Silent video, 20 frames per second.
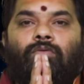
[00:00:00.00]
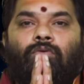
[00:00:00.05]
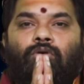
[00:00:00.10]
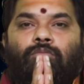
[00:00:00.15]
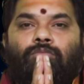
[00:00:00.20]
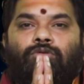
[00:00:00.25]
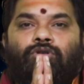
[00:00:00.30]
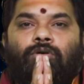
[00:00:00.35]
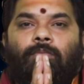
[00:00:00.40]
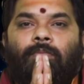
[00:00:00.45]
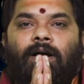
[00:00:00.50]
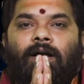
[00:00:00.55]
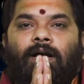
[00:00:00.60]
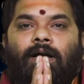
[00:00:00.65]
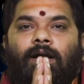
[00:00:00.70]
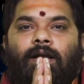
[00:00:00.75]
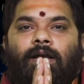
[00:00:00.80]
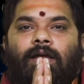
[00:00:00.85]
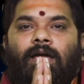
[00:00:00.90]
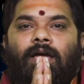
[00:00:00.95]
ఓం
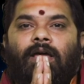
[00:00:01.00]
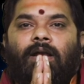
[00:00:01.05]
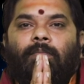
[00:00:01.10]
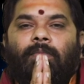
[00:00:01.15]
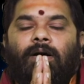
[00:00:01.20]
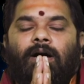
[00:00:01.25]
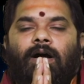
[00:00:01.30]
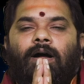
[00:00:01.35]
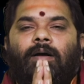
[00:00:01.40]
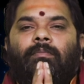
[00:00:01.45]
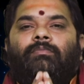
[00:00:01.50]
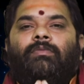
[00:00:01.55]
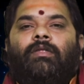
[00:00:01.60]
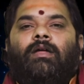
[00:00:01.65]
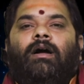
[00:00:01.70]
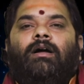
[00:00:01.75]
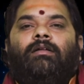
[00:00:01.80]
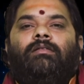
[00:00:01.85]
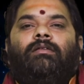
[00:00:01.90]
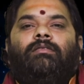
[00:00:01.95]
శుభంకర్యే నమ
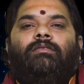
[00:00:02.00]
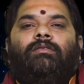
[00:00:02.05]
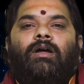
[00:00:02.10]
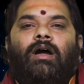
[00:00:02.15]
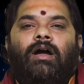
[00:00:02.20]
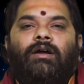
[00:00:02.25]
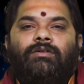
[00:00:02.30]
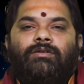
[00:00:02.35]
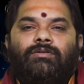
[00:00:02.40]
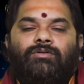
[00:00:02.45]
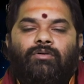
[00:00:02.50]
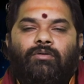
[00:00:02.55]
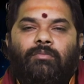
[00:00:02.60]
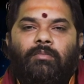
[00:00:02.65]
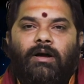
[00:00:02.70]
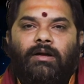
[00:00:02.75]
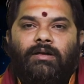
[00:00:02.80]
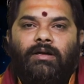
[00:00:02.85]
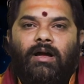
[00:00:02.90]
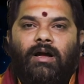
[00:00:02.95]
ఆదిత్యాయ చ
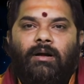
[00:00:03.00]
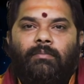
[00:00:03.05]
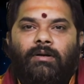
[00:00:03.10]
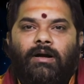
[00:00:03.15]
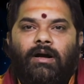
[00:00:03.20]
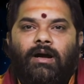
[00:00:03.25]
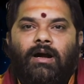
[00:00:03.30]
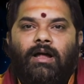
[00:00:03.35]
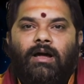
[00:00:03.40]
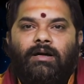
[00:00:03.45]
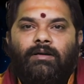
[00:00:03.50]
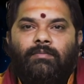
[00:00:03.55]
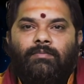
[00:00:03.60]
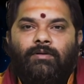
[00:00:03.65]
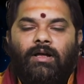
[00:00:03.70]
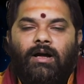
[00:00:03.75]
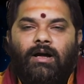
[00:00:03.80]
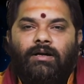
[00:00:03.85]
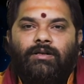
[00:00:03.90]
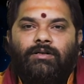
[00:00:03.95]
సోమాయ మంగళాయ
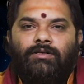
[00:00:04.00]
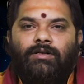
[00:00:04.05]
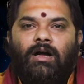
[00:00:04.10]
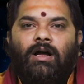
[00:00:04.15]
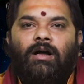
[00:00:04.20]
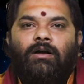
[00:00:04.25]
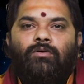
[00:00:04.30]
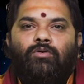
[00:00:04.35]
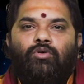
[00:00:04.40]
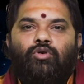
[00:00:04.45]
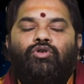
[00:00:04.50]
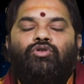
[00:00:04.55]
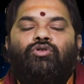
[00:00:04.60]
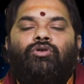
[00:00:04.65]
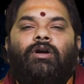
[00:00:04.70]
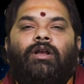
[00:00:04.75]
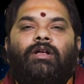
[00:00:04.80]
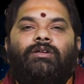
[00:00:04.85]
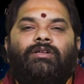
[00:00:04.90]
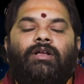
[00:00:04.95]
బుధాయ చ
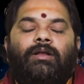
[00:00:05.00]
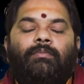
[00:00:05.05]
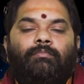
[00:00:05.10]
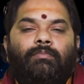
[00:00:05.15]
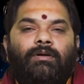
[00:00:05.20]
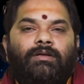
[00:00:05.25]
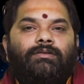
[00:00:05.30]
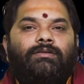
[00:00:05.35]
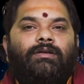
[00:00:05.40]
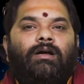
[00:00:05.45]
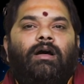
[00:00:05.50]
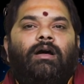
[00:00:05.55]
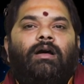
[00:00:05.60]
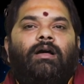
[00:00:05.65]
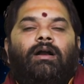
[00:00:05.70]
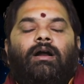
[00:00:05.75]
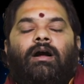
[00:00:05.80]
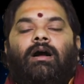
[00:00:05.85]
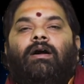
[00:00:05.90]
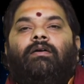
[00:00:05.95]
గురుశుక్ర శనిభ్యశ్చ
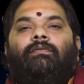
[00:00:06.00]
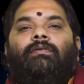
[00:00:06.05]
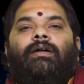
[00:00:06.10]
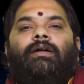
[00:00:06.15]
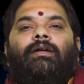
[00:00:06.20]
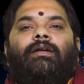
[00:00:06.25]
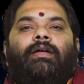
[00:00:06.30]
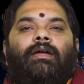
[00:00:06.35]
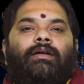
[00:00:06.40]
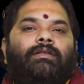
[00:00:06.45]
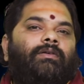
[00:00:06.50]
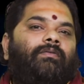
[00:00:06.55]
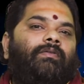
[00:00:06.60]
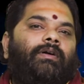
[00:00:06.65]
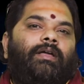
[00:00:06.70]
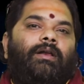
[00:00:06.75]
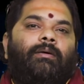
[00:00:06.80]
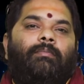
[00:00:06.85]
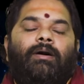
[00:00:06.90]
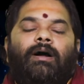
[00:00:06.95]
రాహవే
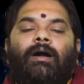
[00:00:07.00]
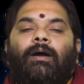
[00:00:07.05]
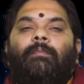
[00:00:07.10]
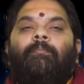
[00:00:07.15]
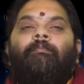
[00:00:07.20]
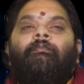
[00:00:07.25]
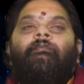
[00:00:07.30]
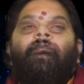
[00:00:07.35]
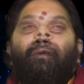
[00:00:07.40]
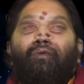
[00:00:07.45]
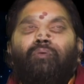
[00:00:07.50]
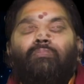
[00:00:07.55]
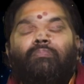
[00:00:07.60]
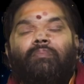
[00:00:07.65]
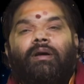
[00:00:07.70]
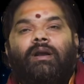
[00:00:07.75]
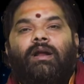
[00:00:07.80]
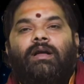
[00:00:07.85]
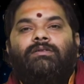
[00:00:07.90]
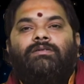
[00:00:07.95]
కేతవే నమ
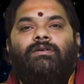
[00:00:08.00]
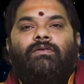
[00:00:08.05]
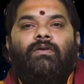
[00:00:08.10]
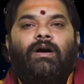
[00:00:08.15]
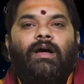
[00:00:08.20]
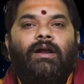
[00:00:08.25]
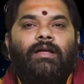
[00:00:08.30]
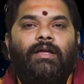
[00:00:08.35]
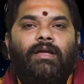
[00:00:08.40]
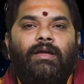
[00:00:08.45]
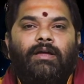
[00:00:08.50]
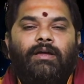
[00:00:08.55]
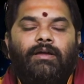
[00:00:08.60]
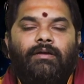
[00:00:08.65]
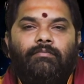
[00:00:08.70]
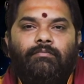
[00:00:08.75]
కుంభరాశి వారికి